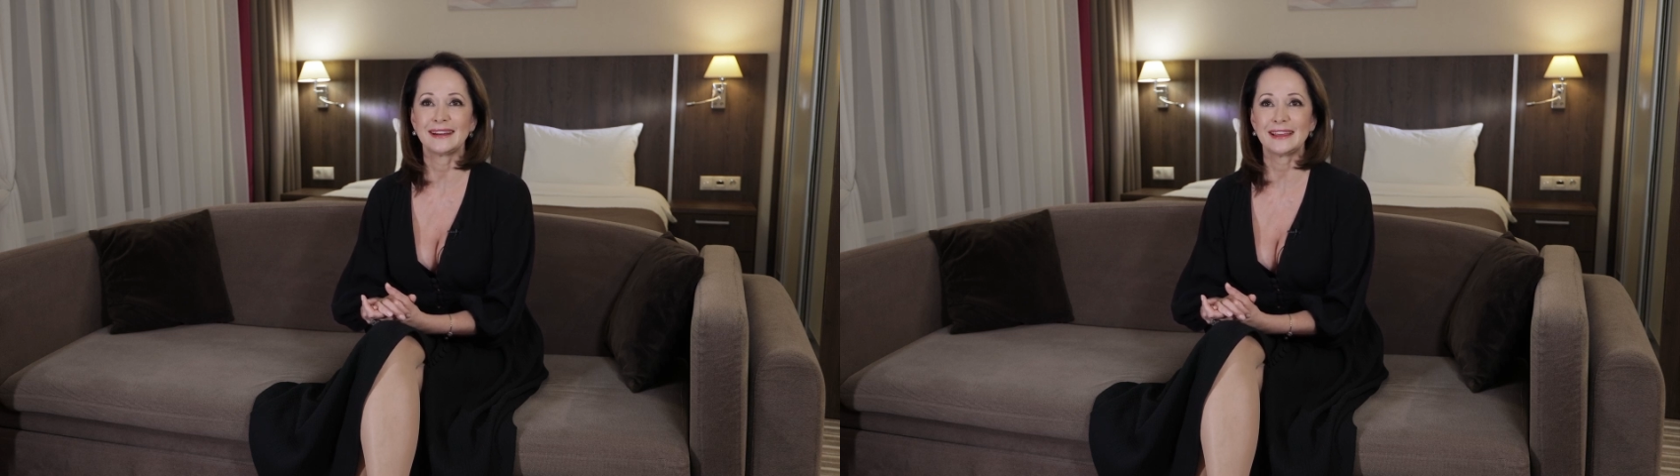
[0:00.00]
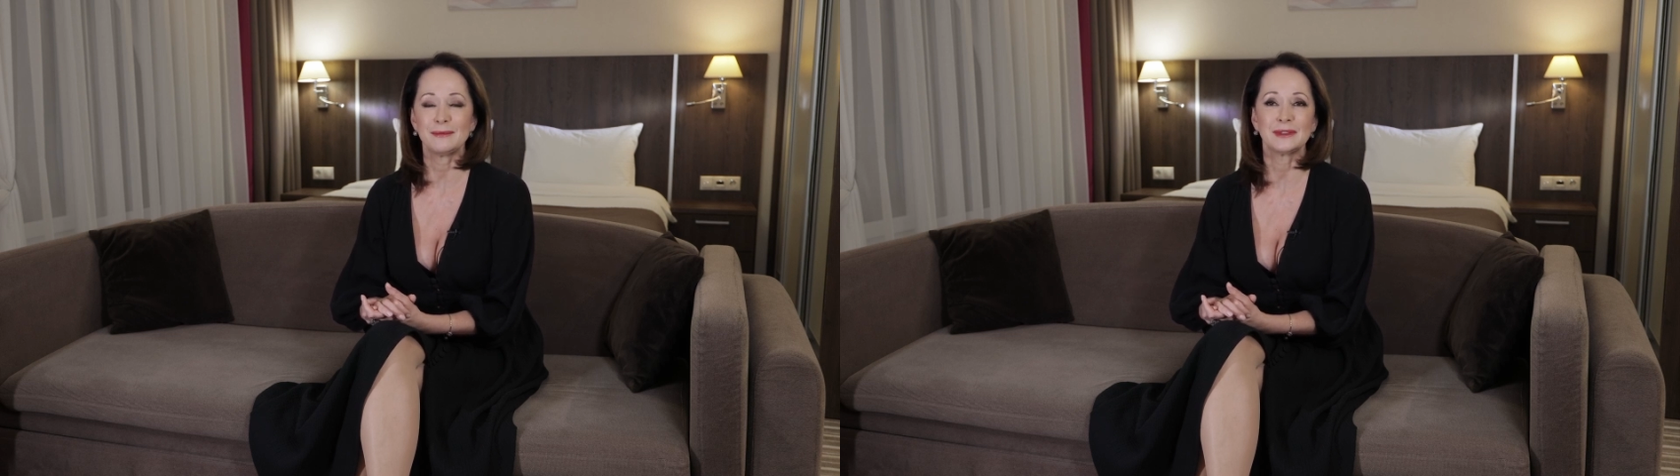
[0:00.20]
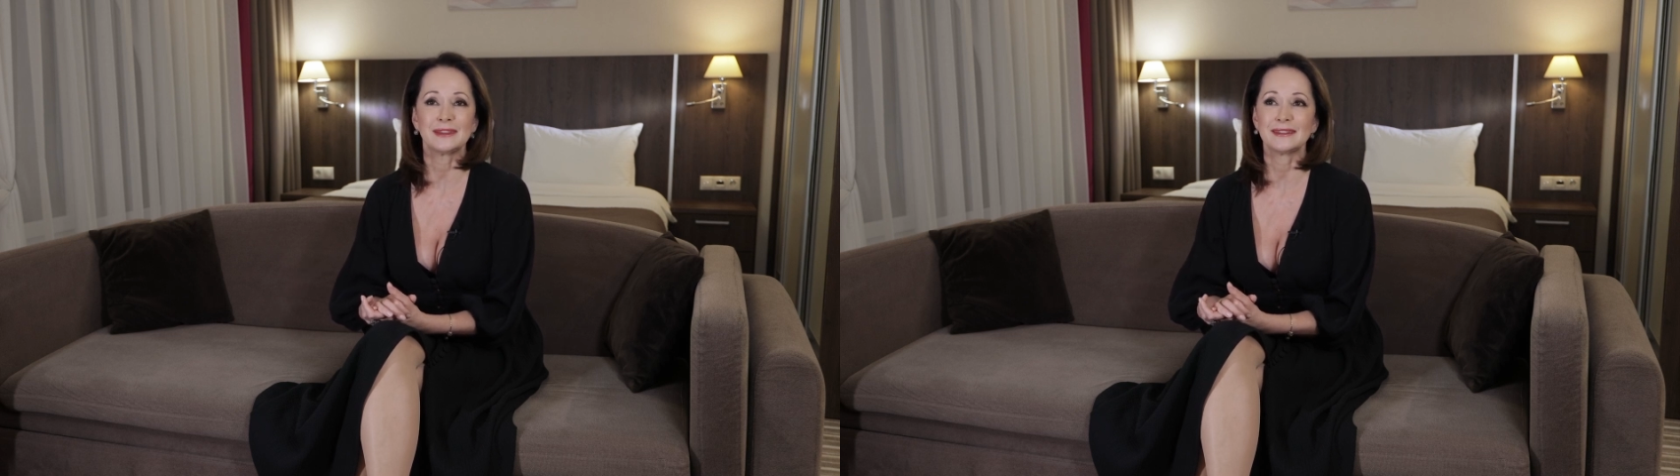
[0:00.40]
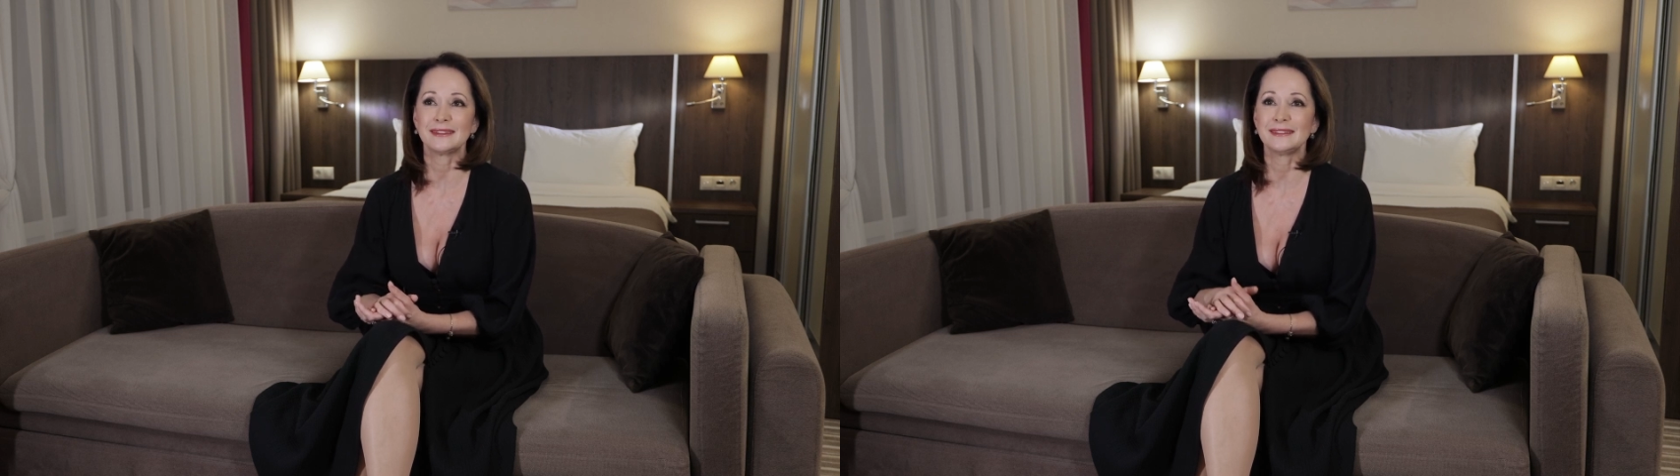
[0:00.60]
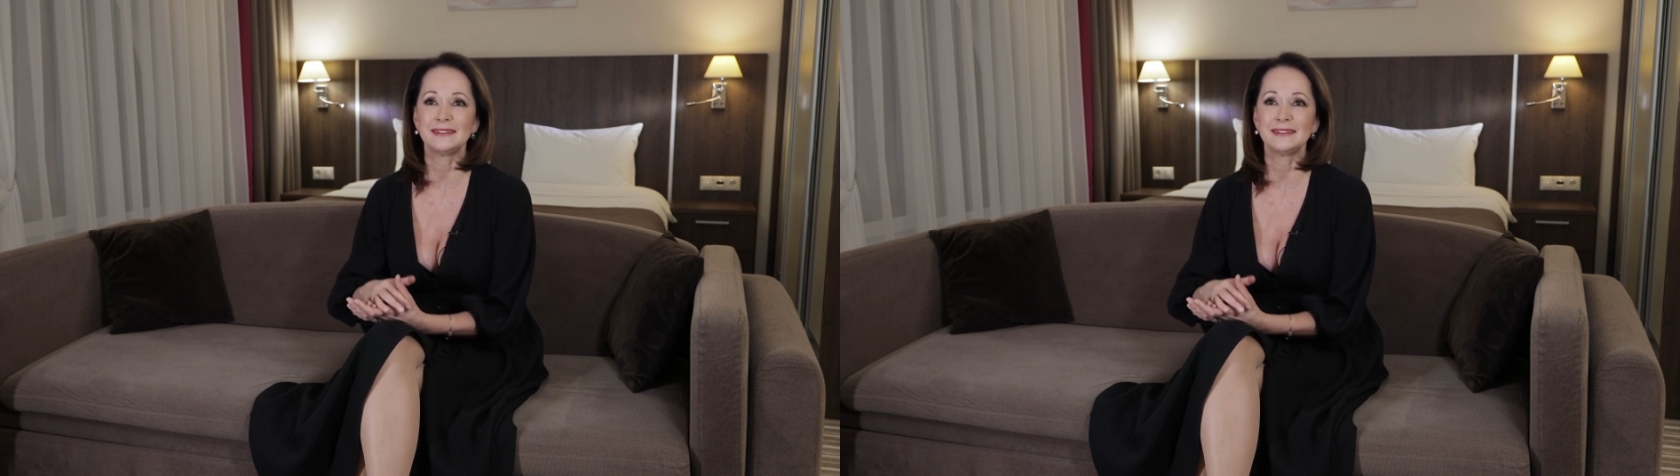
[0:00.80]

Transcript: какими-то